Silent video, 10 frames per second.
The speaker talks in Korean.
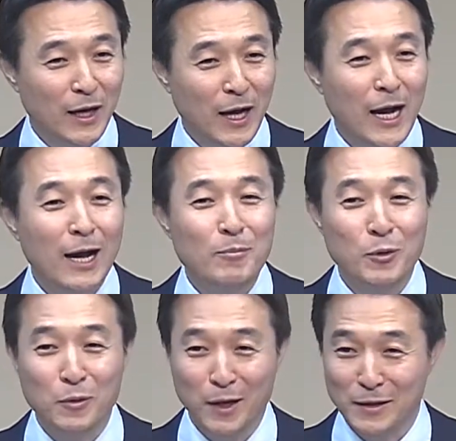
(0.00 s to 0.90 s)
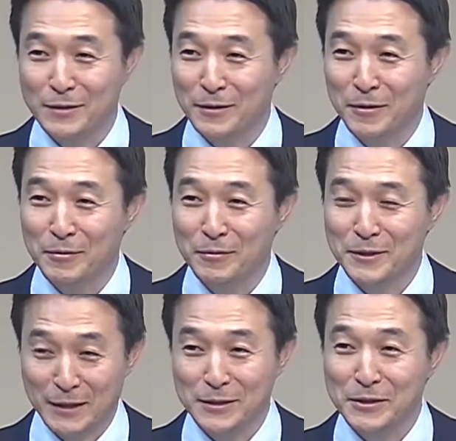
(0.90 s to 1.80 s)
항암 효과가 있어요.
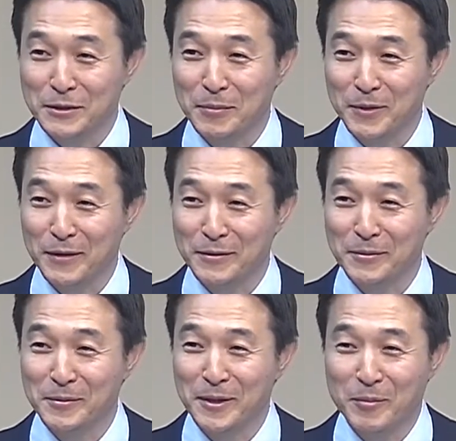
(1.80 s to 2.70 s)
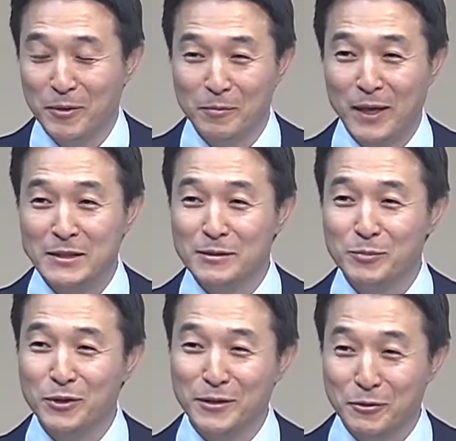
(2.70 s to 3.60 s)
잘 들으셔야 됩니다. 이거 뭐
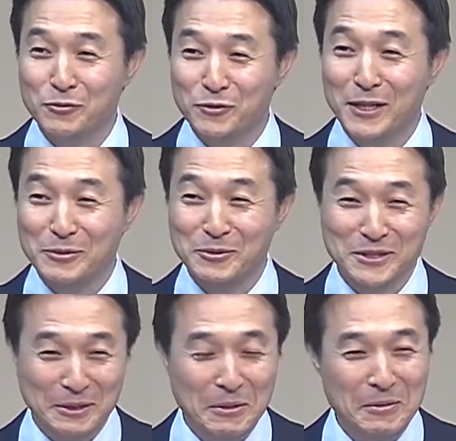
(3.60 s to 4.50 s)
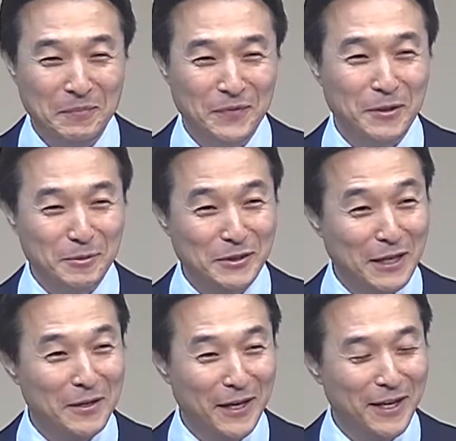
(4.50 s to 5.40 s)
말씀보다 더 중요할 수도 있어요. 여러분
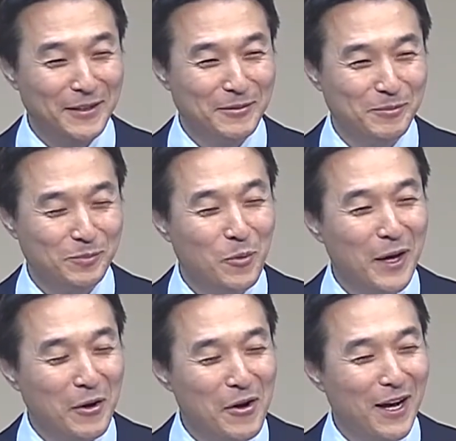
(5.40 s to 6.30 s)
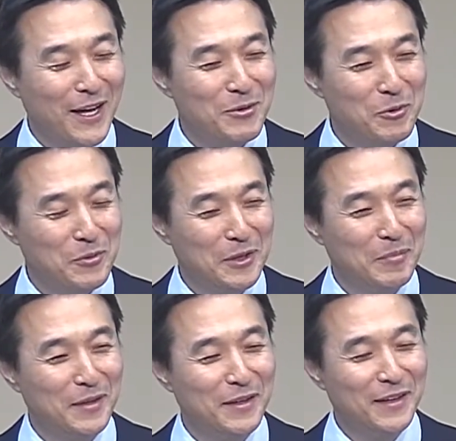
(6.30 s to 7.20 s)
사역에 몸의 건강에 도움이
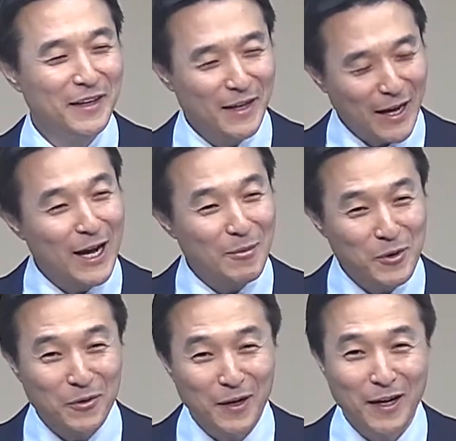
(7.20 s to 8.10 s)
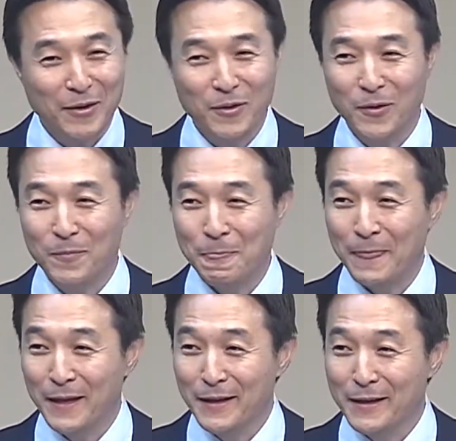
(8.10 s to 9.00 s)
됩니다. 항암 효과가 있고
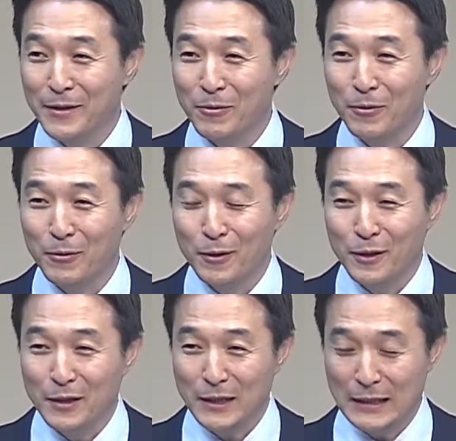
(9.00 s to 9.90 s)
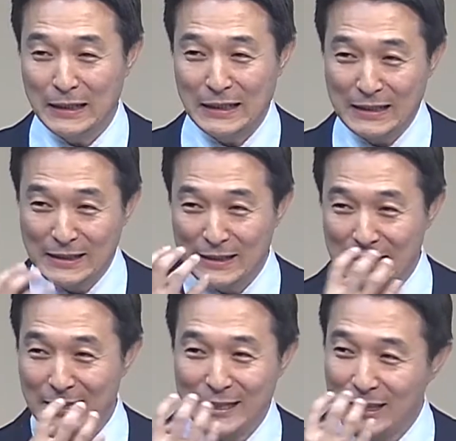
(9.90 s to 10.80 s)
그리고 이
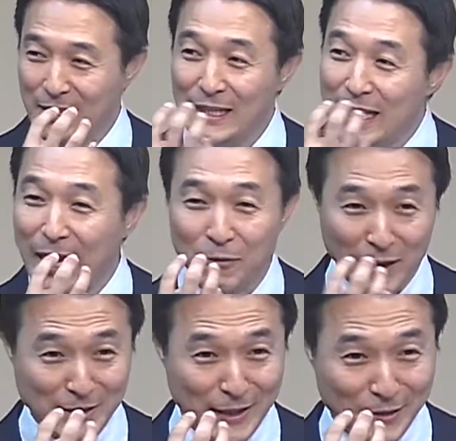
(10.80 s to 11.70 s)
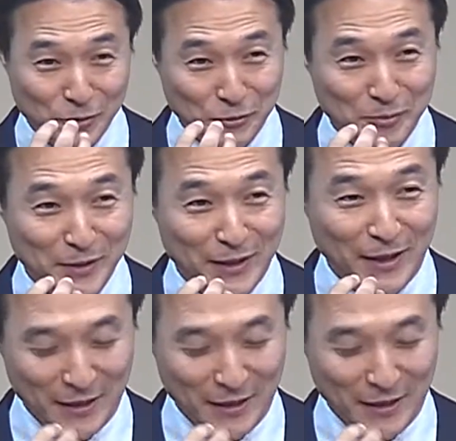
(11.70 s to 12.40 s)
이에 굉장히 좋습니다.